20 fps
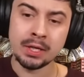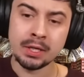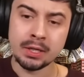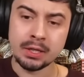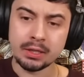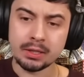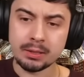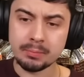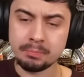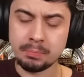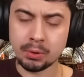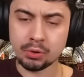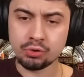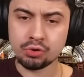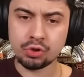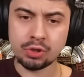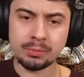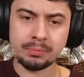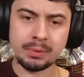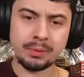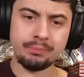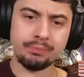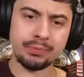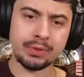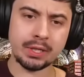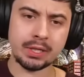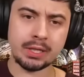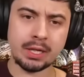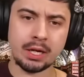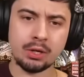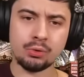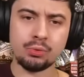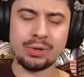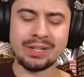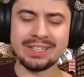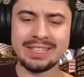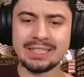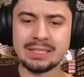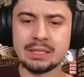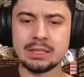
e, po czym Karuana mm,